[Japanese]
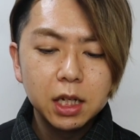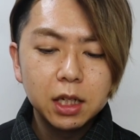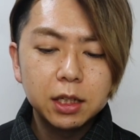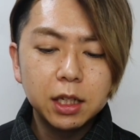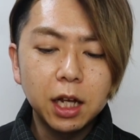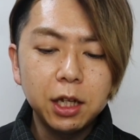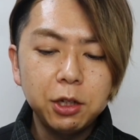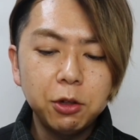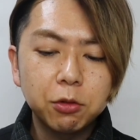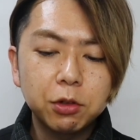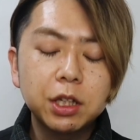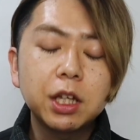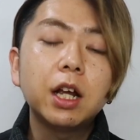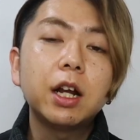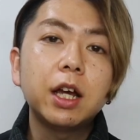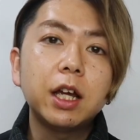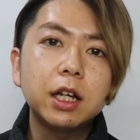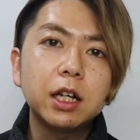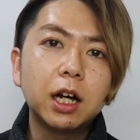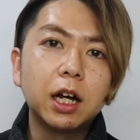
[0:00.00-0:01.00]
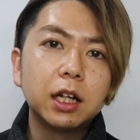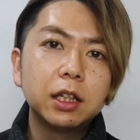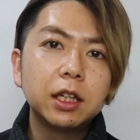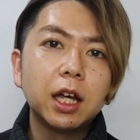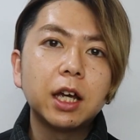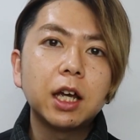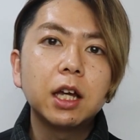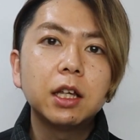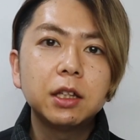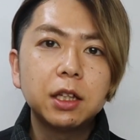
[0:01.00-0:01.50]
何を着たらいいか
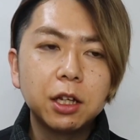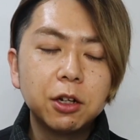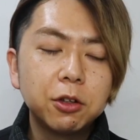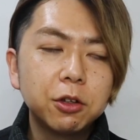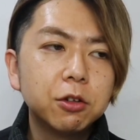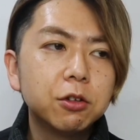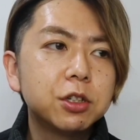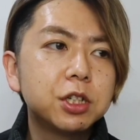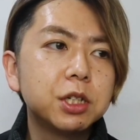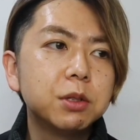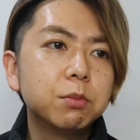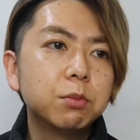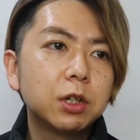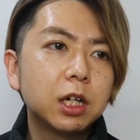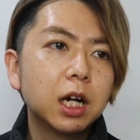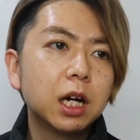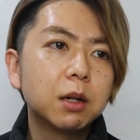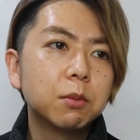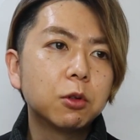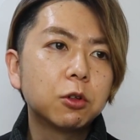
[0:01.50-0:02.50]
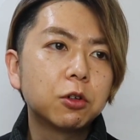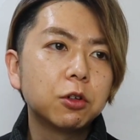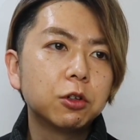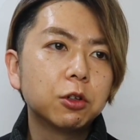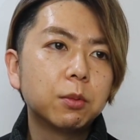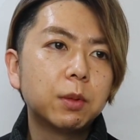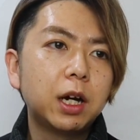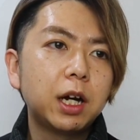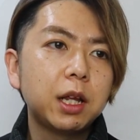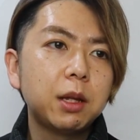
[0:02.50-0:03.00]
悩んでる友人が僕の
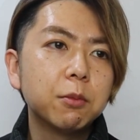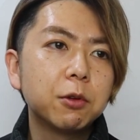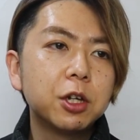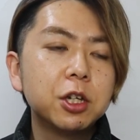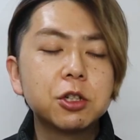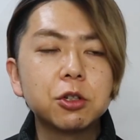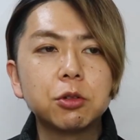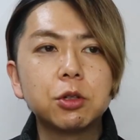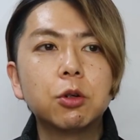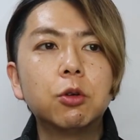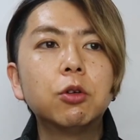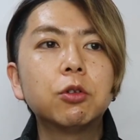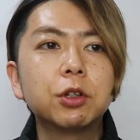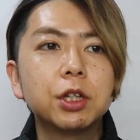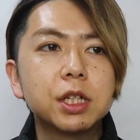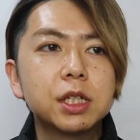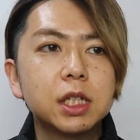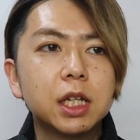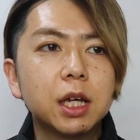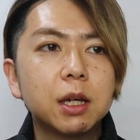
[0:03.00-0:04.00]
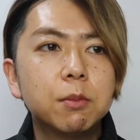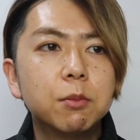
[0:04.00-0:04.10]
周りにも非常に多くですね、